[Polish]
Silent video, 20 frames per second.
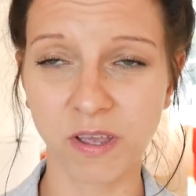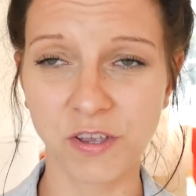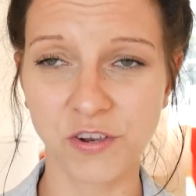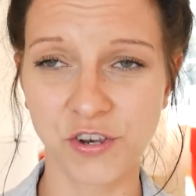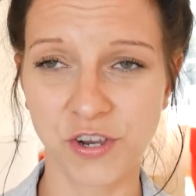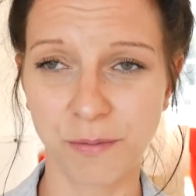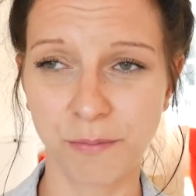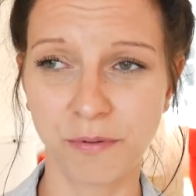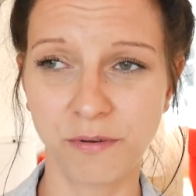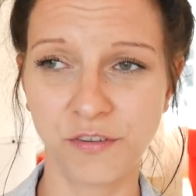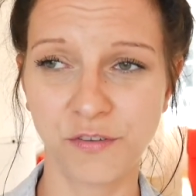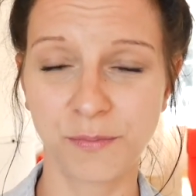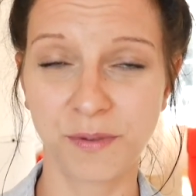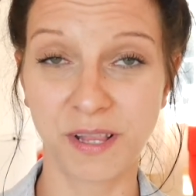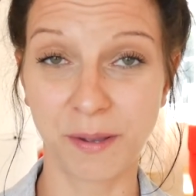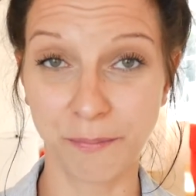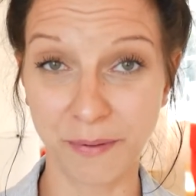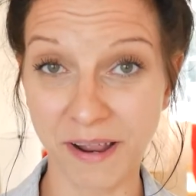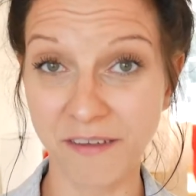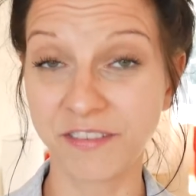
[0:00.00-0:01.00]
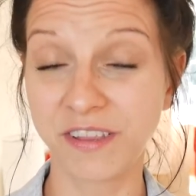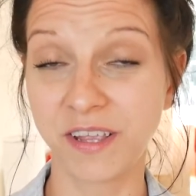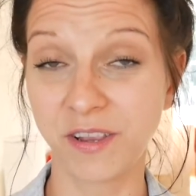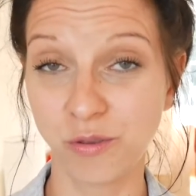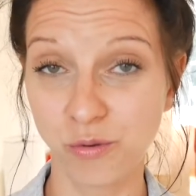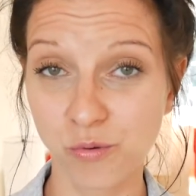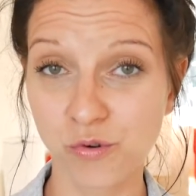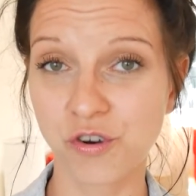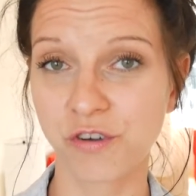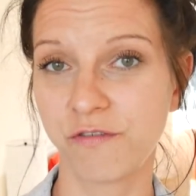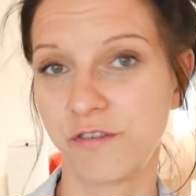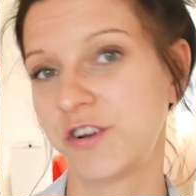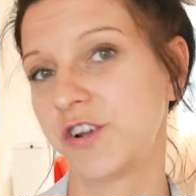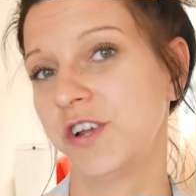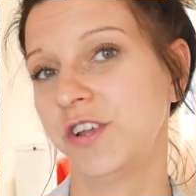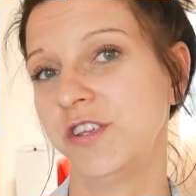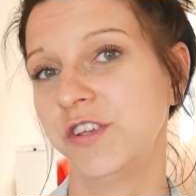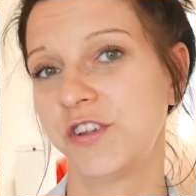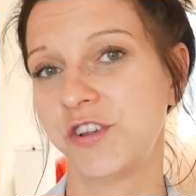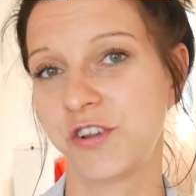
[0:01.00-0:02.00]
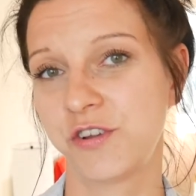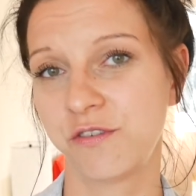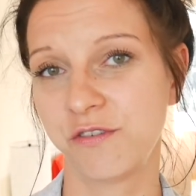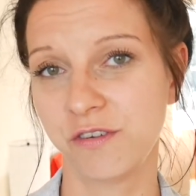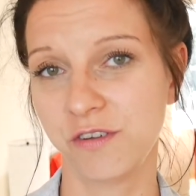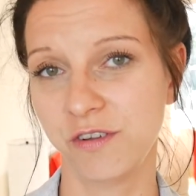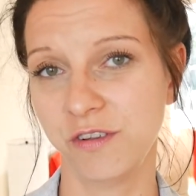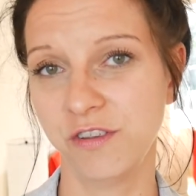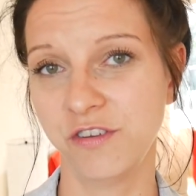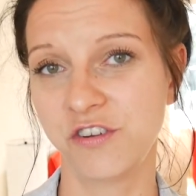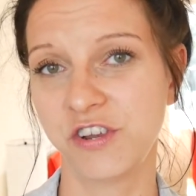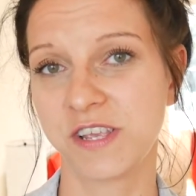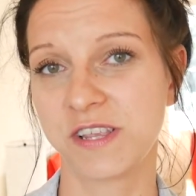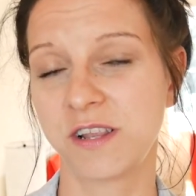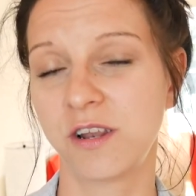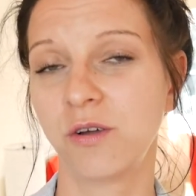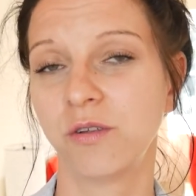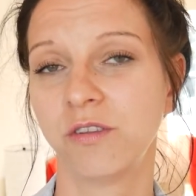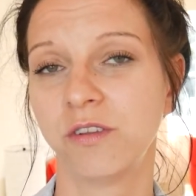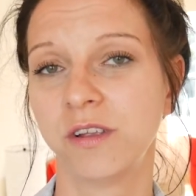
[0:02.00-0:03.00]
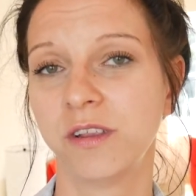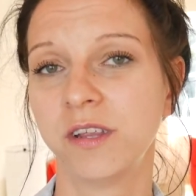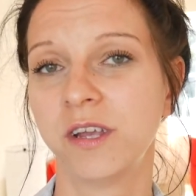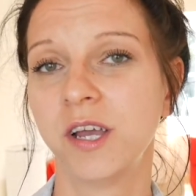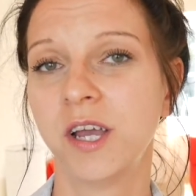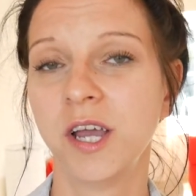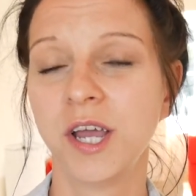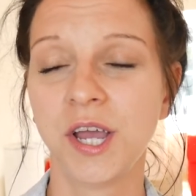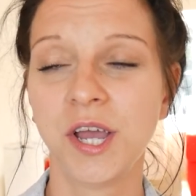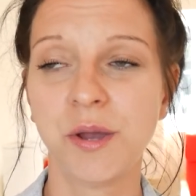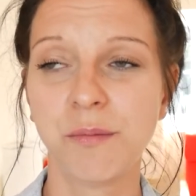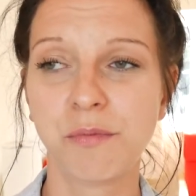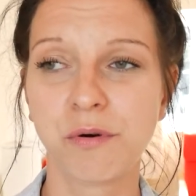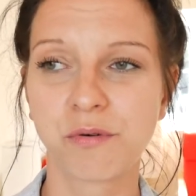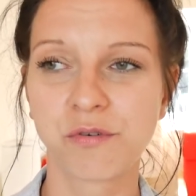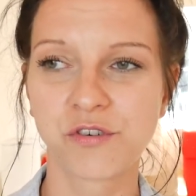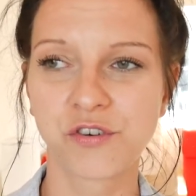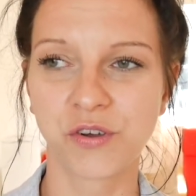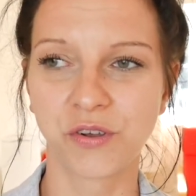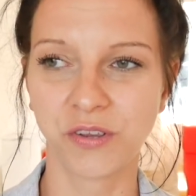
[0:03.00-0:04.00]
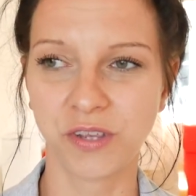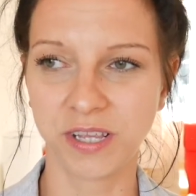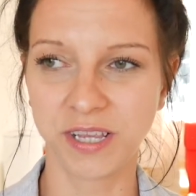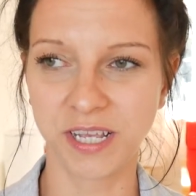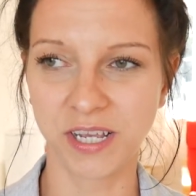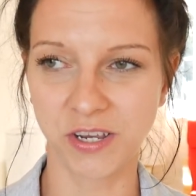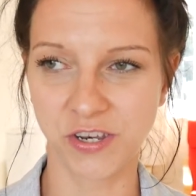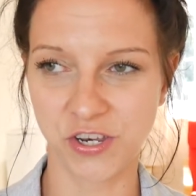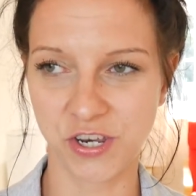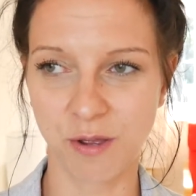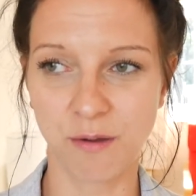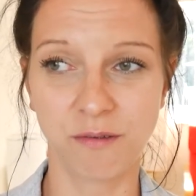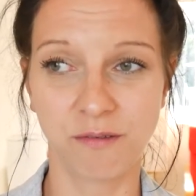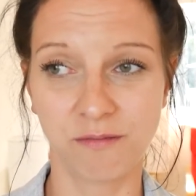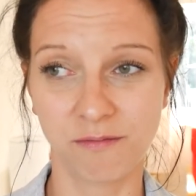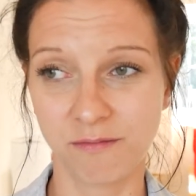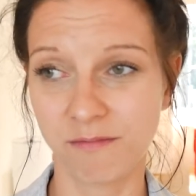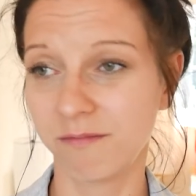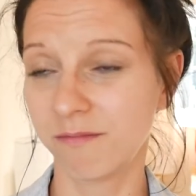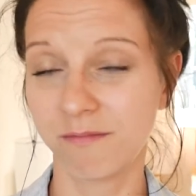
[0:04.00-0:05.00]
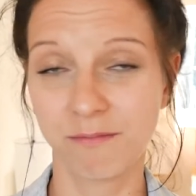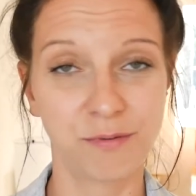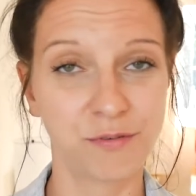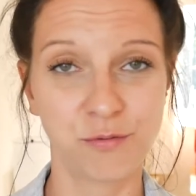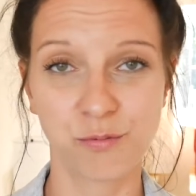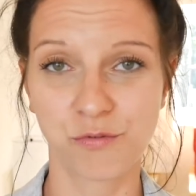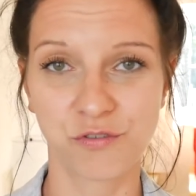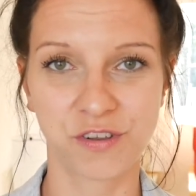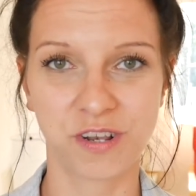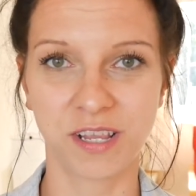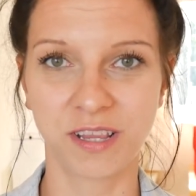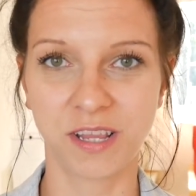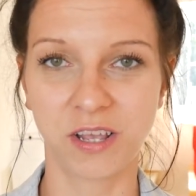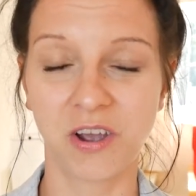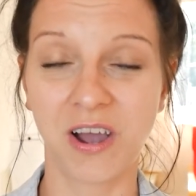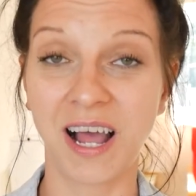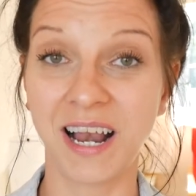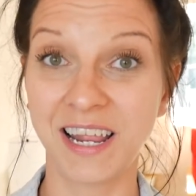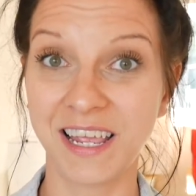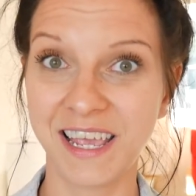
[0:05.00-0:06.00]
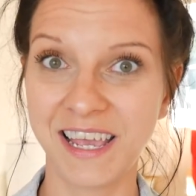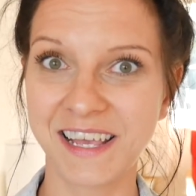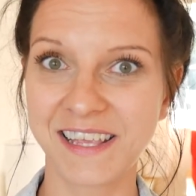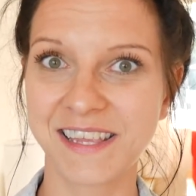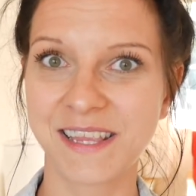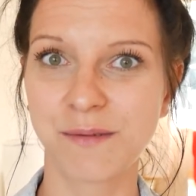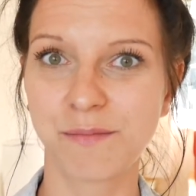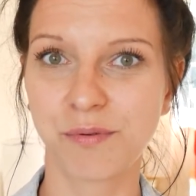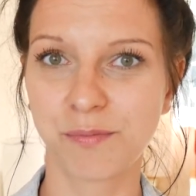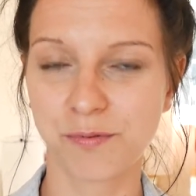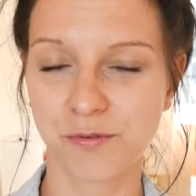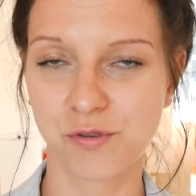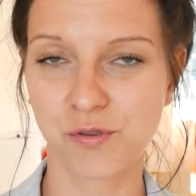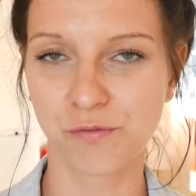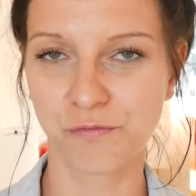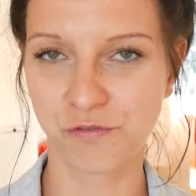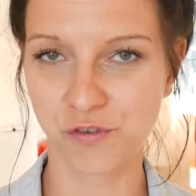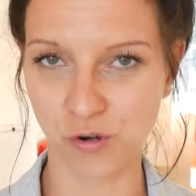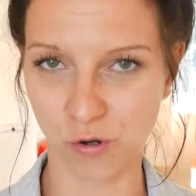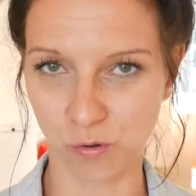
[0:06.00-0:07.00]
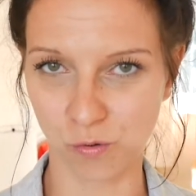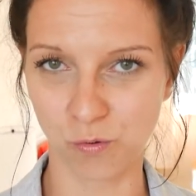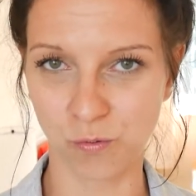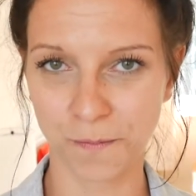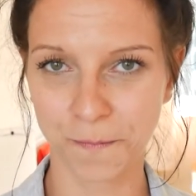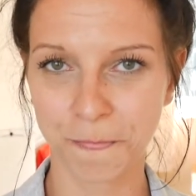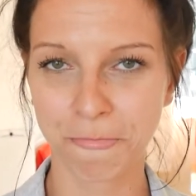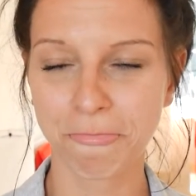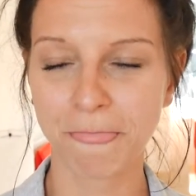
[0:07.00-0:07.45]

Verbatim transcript: że byliśmy naprawdę dużo wyżej niż, niż jest Londyn położony, także być może dlatego, ale jestem po prostu w szoku.